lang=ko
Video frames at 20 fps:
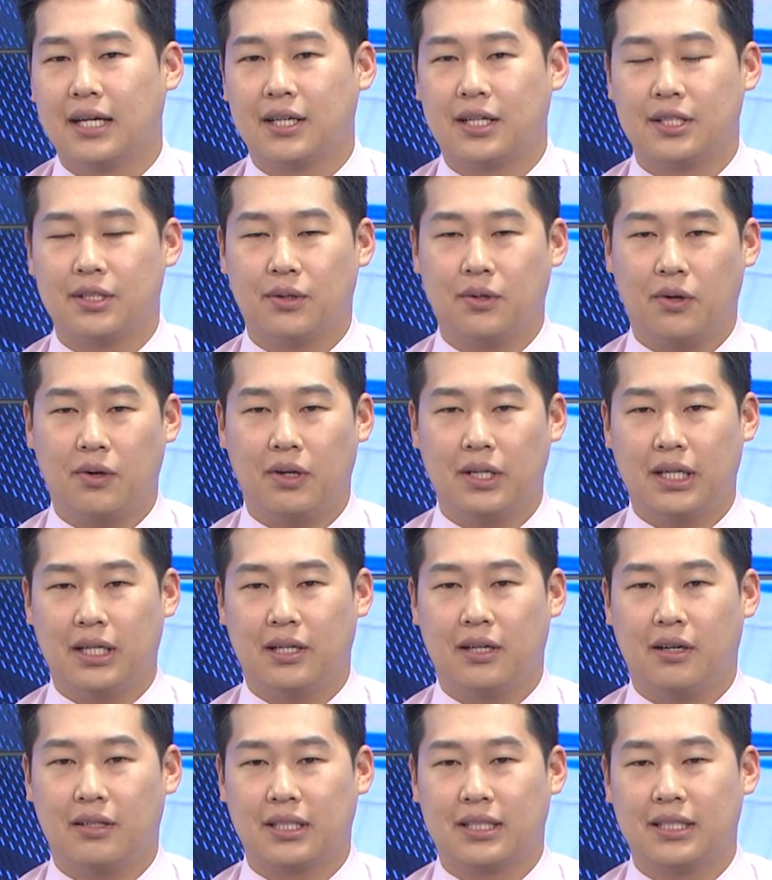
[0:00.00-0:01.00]
그리고
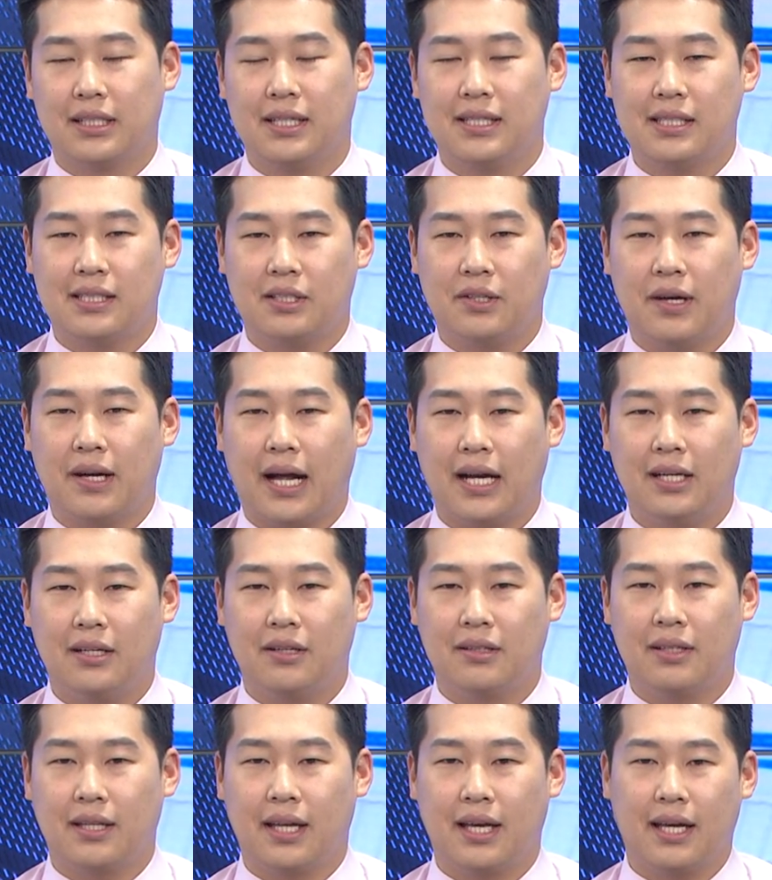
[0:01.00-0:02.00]
이런 그 리스크에
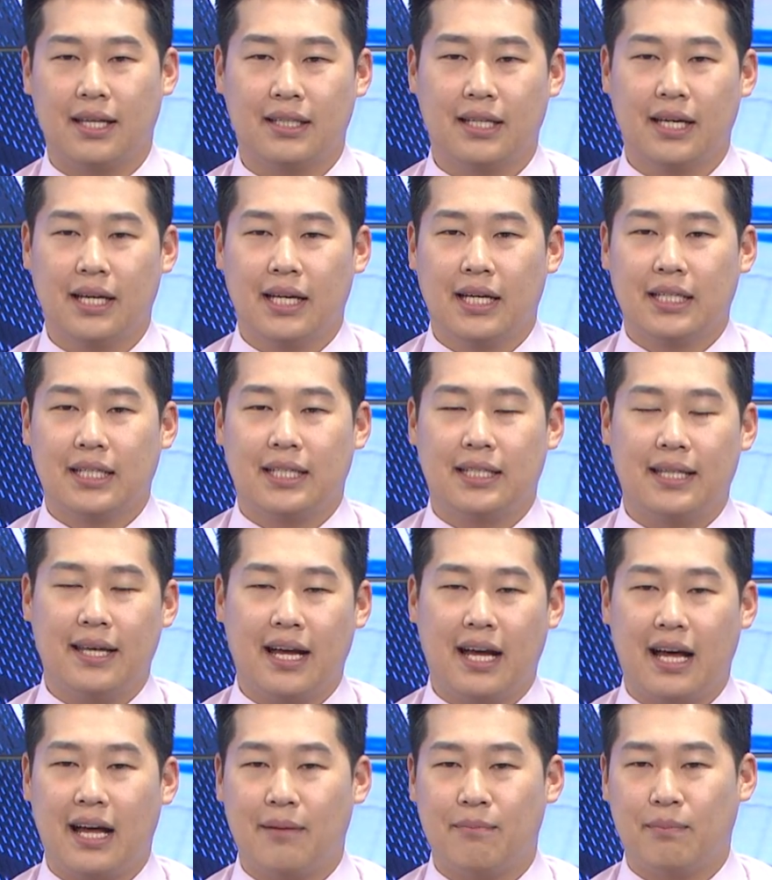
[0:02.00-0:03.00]
관련된
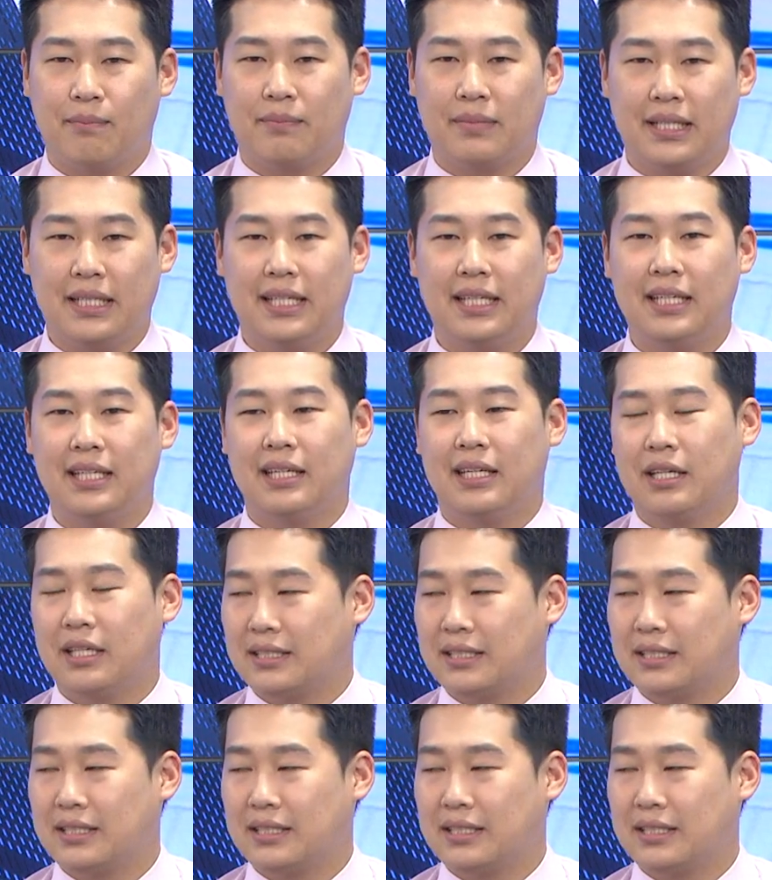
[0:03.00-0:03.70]
기대감이